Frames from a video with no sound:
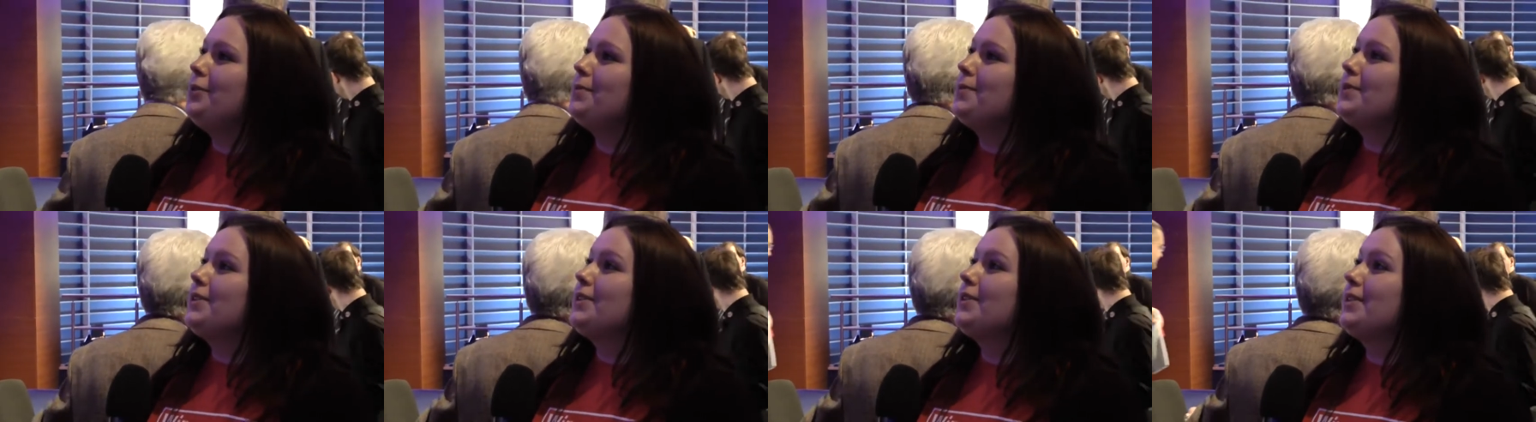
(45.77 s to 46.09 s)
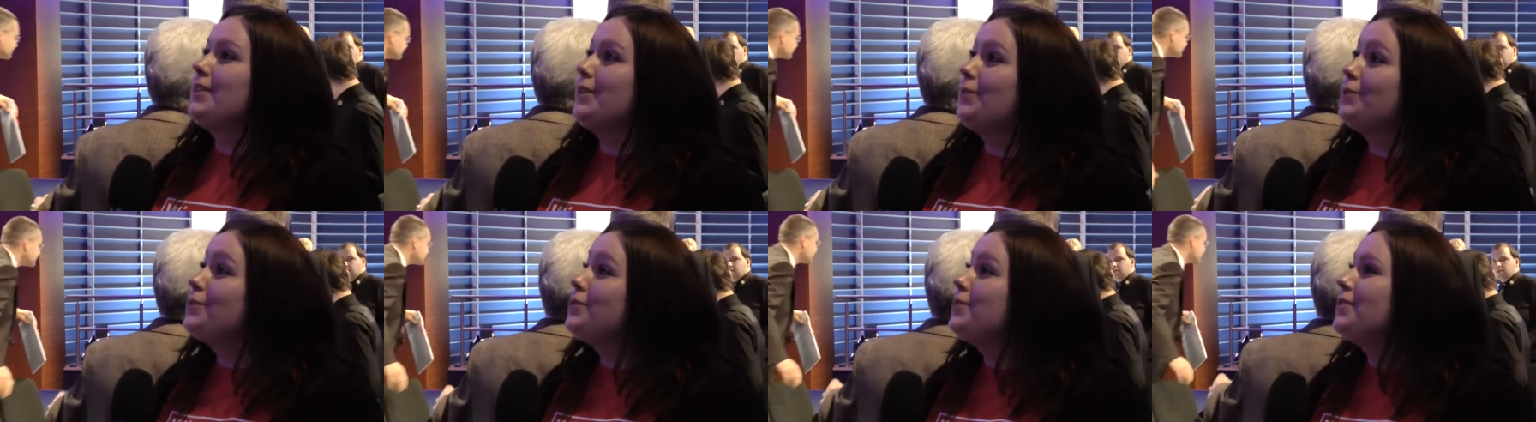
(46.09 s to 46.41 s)
um
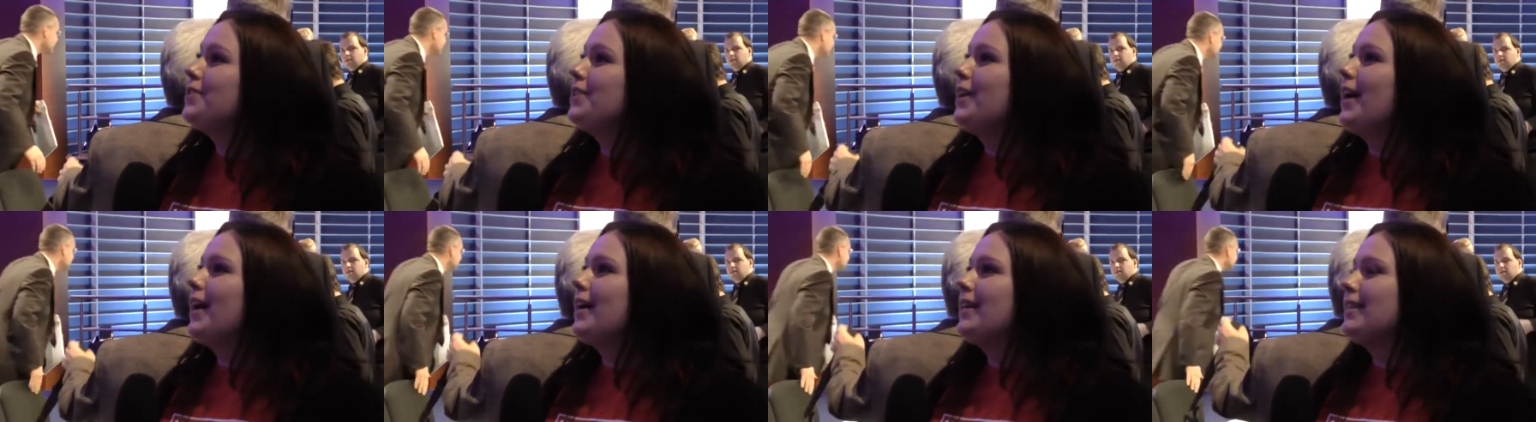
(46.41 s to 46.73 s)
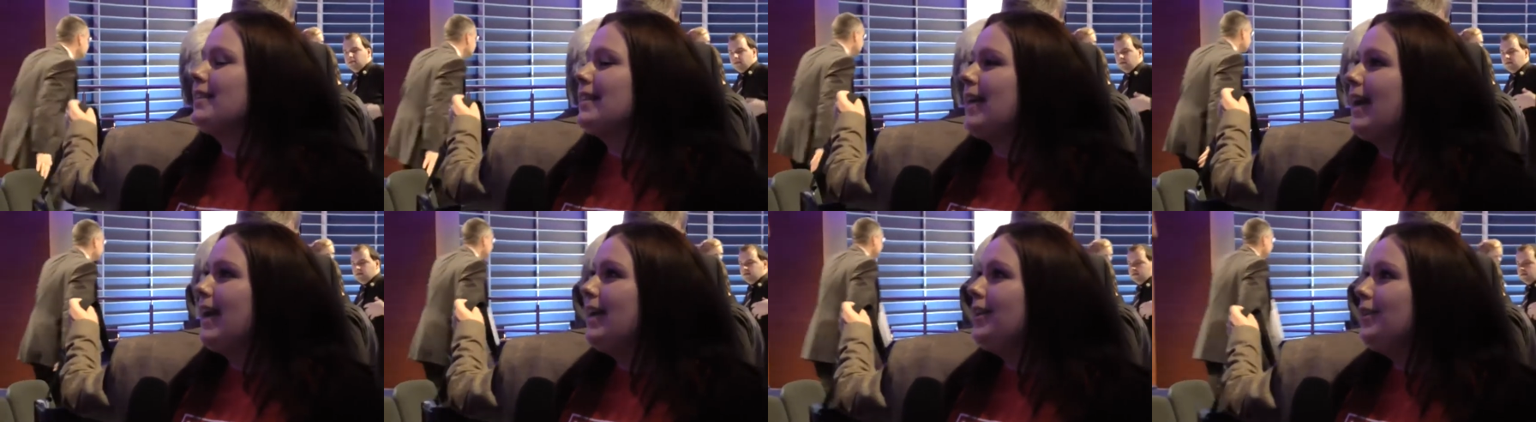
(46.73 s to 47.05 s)
sozusagen
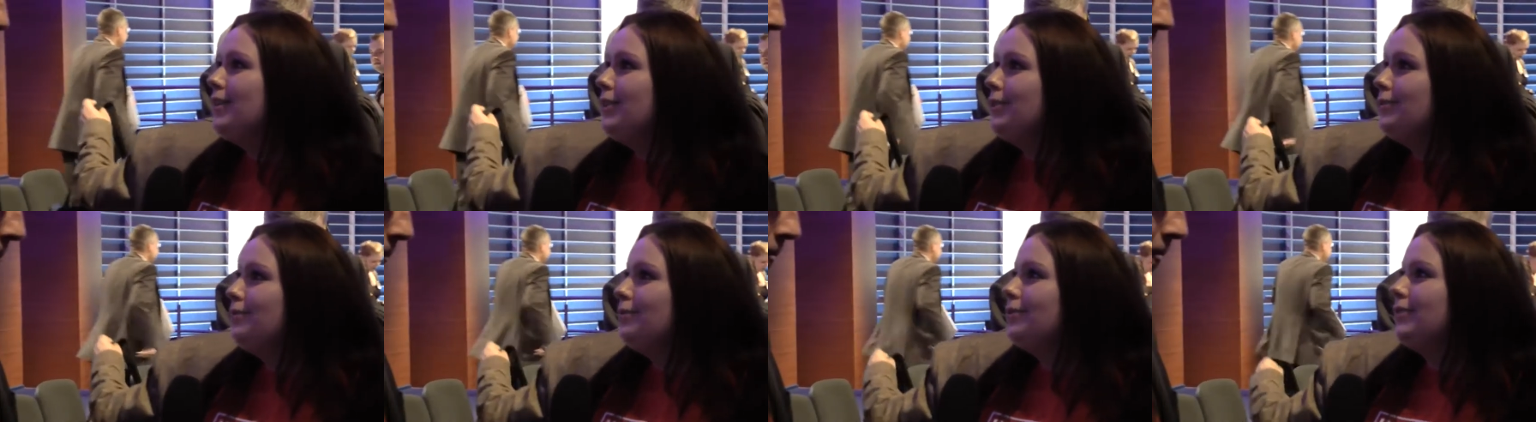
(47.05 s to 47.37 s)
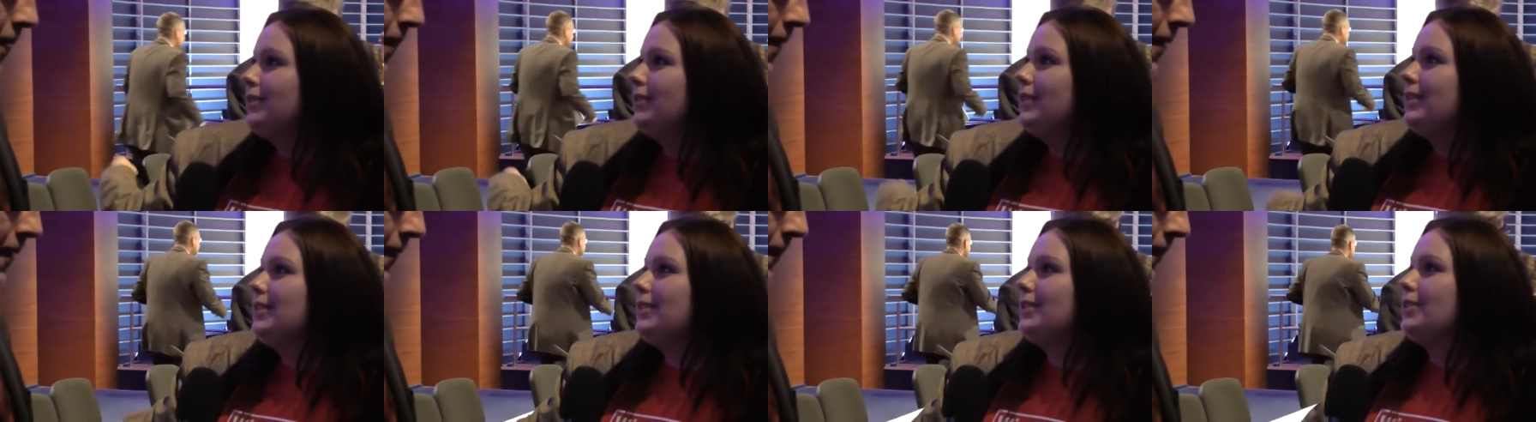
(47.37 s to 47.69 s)
seine
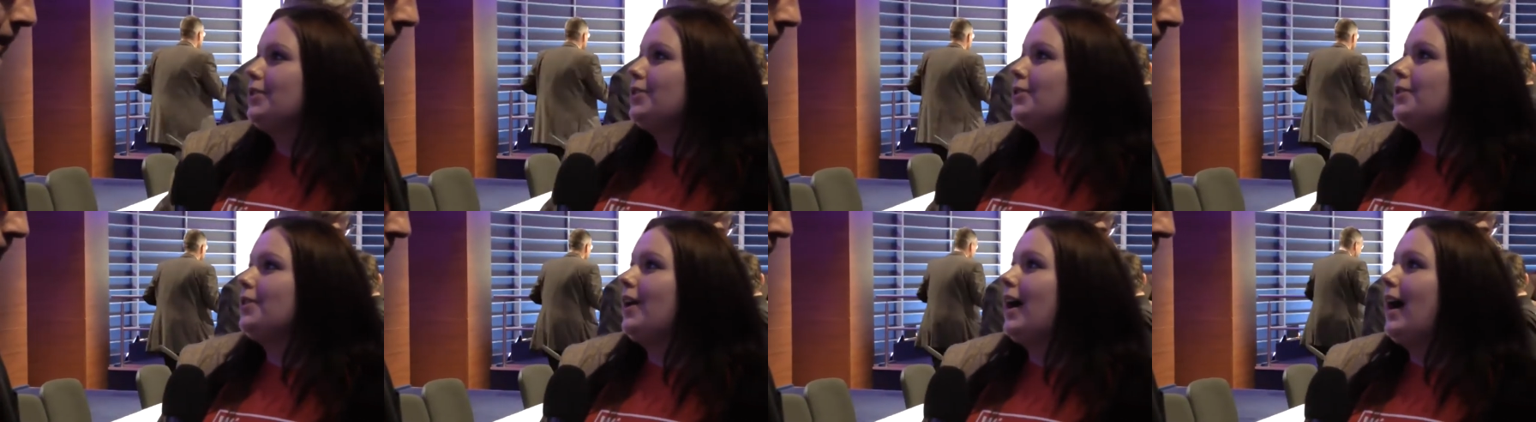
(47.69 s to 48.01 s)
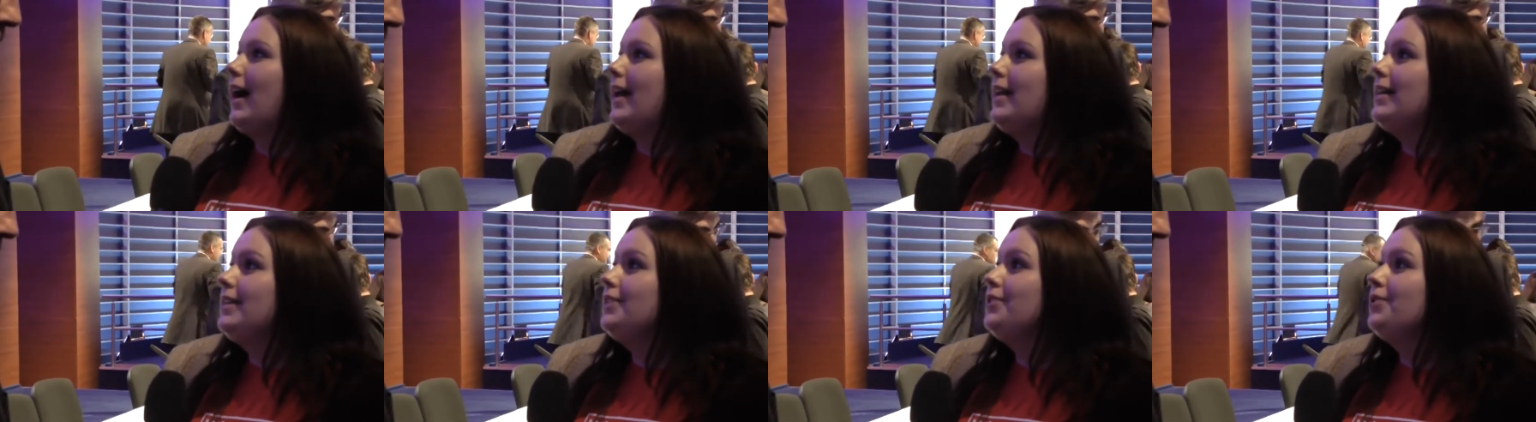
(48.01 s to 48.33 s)
Jugendliche zu
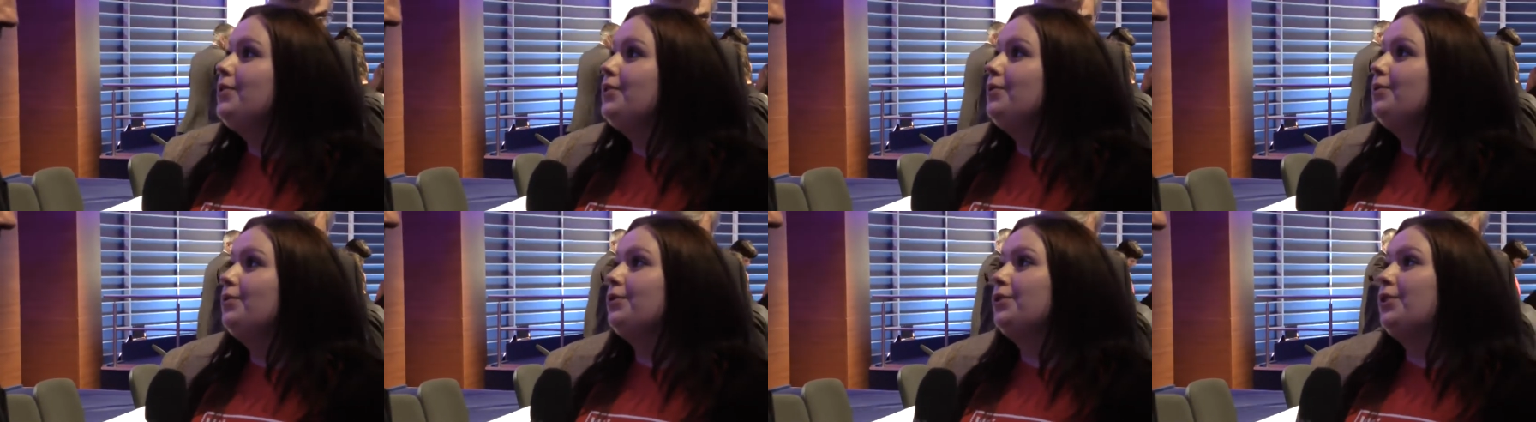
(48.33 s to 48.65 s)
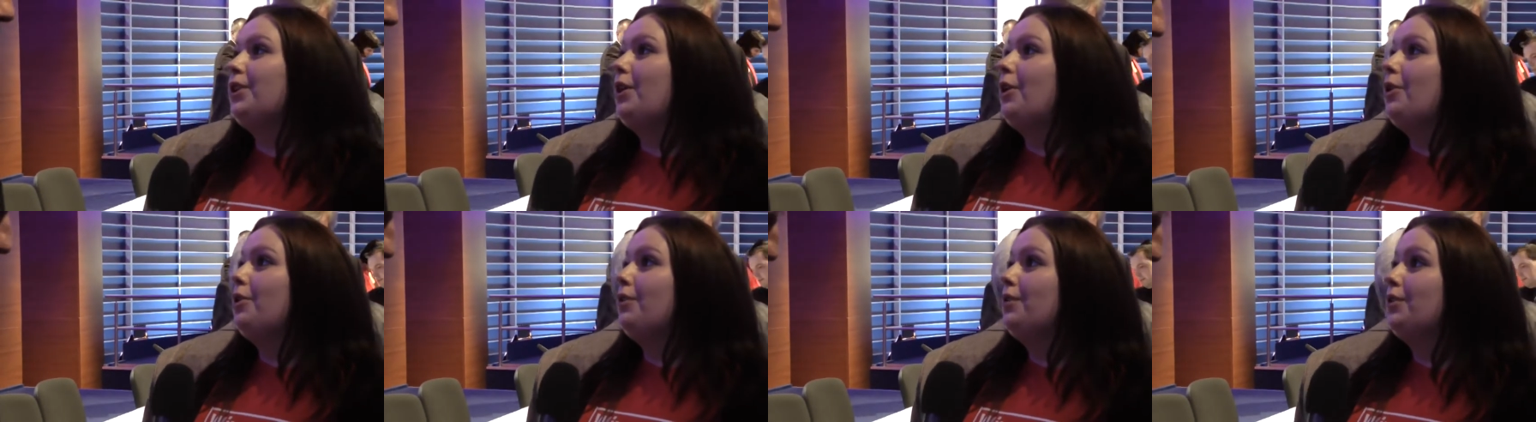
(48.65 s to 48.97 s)
halten
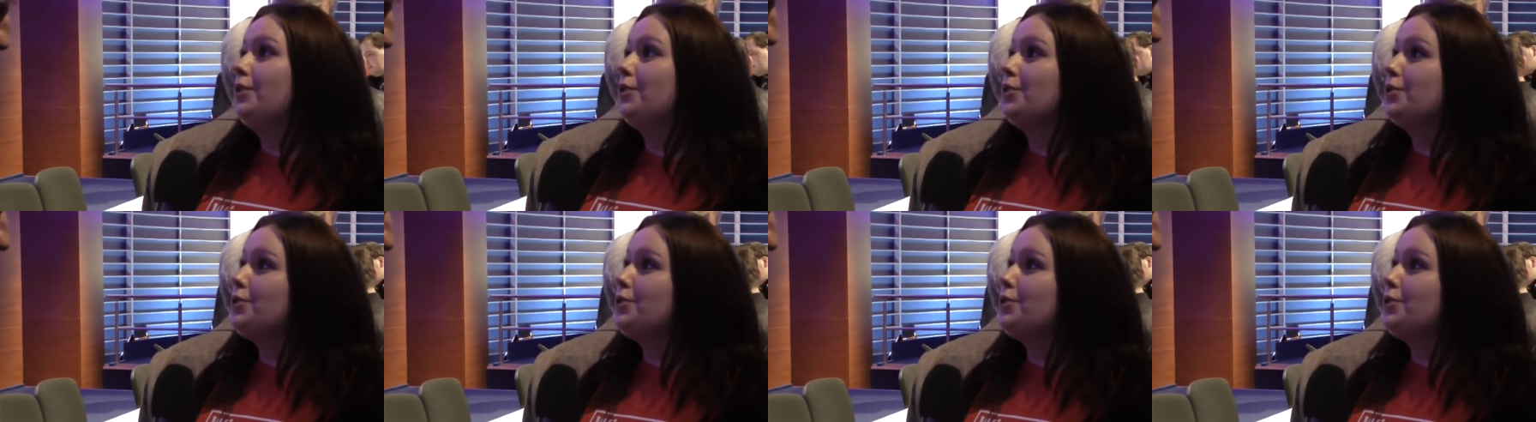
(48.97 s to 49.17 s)
oder auch wieder